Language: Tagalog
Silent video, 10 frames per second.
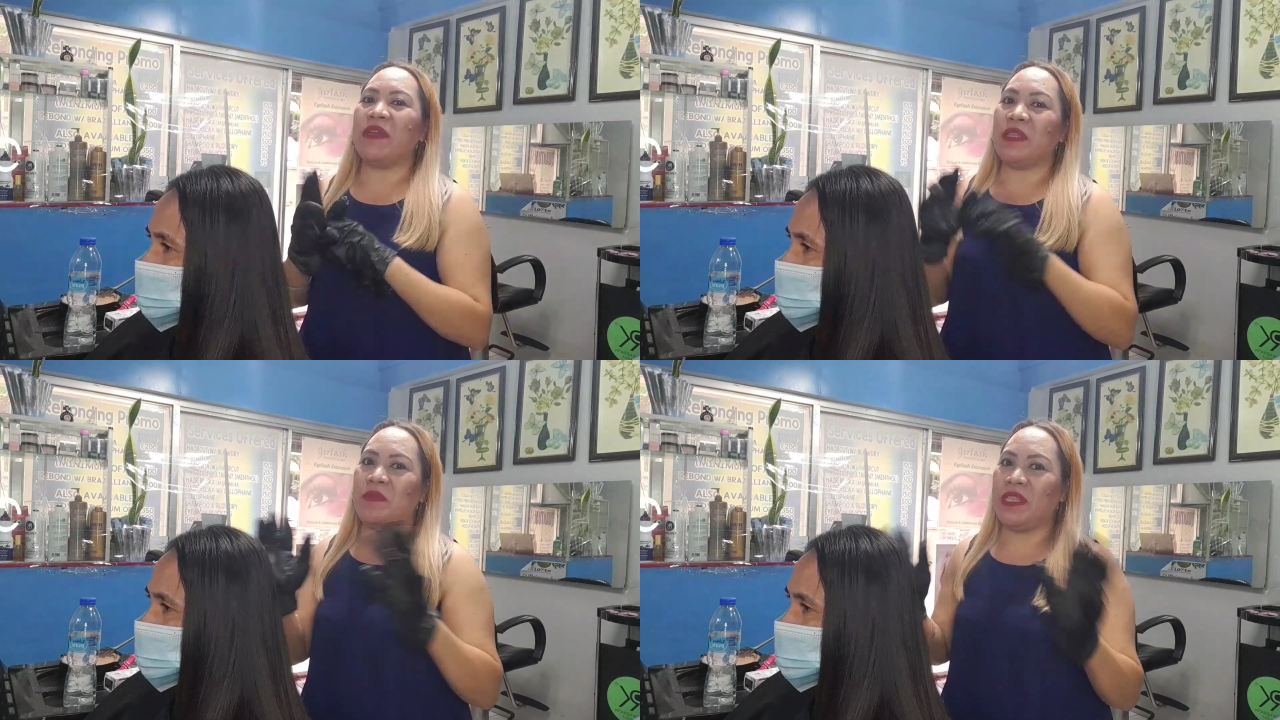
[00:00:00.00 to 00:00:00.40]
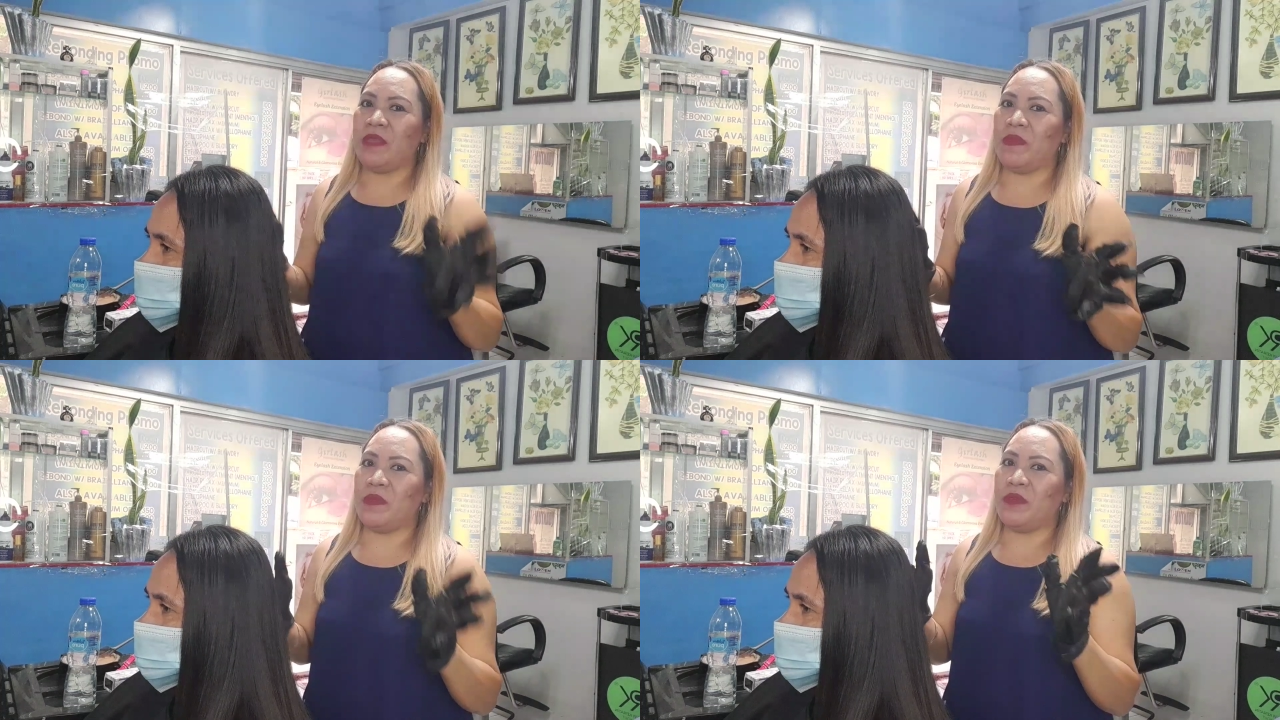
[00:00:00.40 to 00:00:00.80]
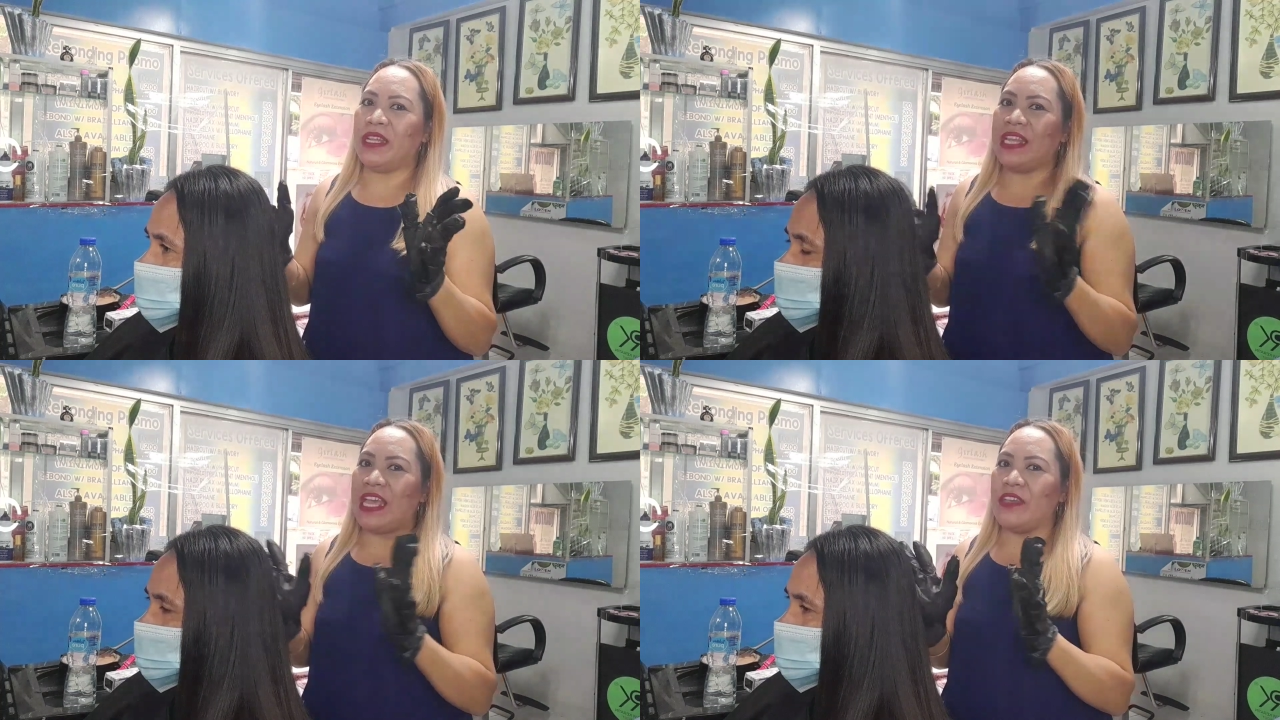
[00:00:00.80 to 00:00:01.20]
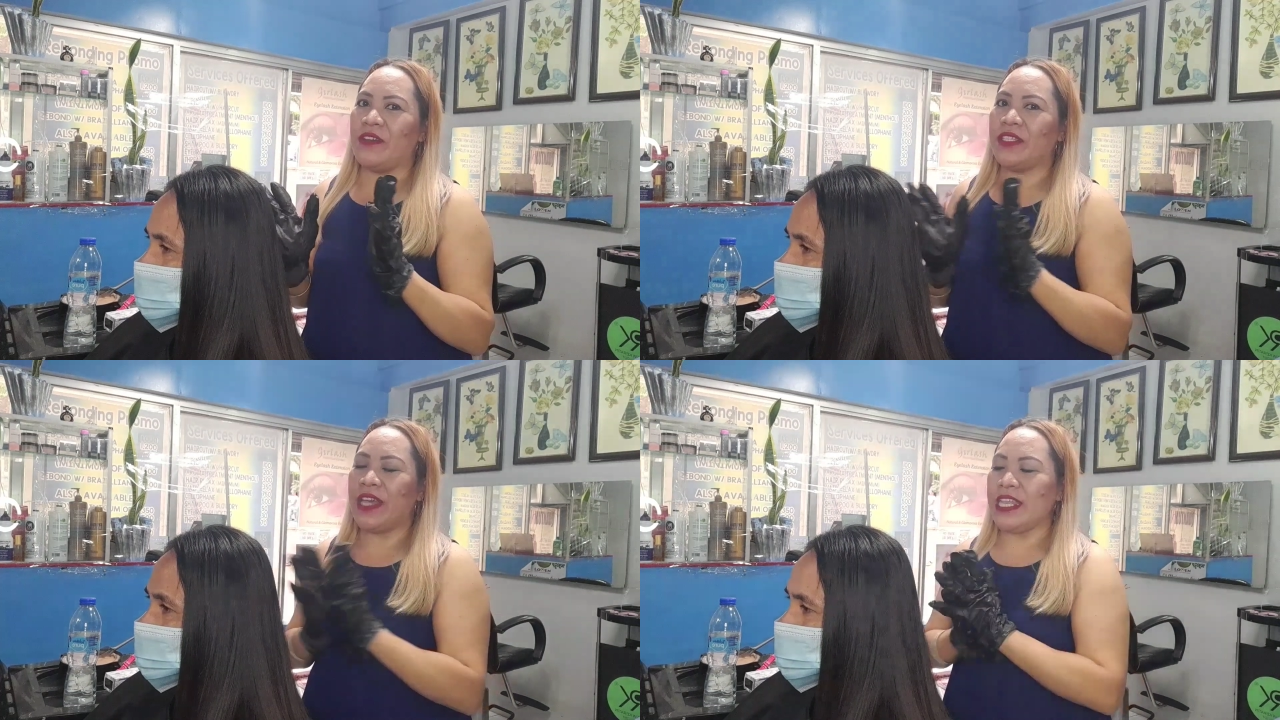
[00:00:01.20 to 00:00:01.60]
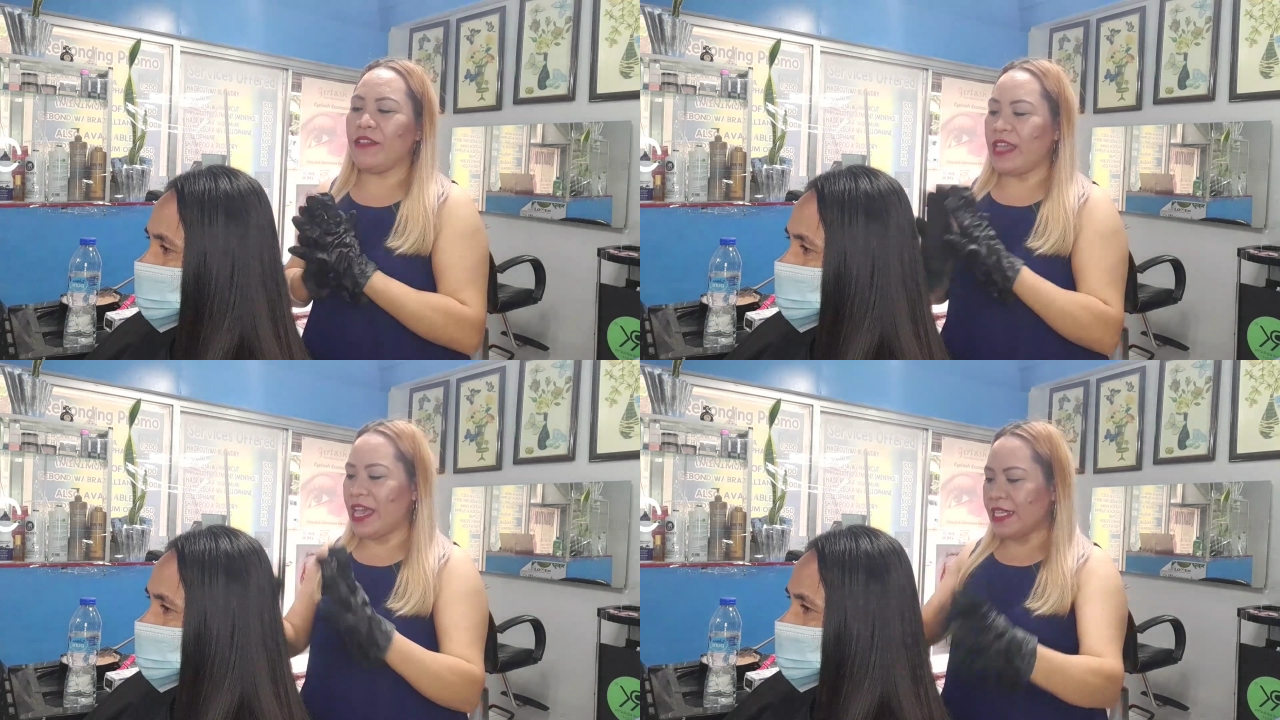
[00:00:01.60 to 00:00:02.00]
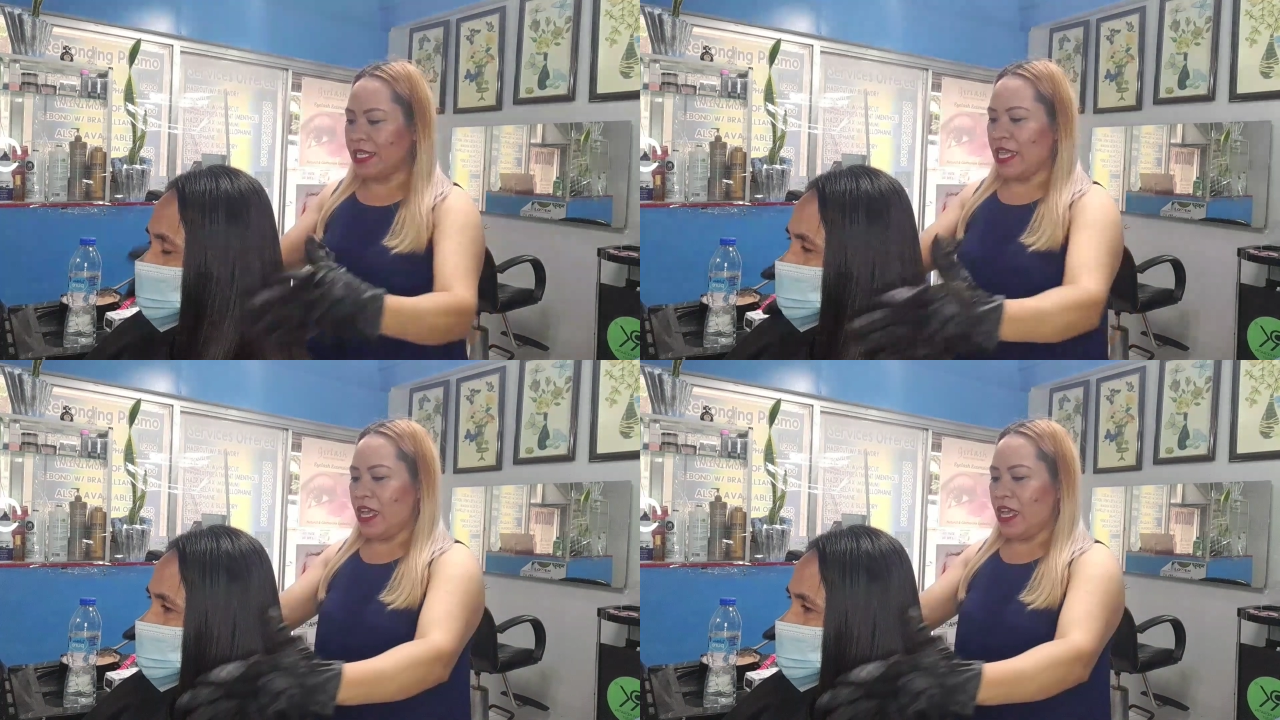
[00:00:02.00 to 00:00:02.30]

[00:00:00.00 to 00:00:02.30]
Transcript: magtitipid tipid muna tayo. So ito guys,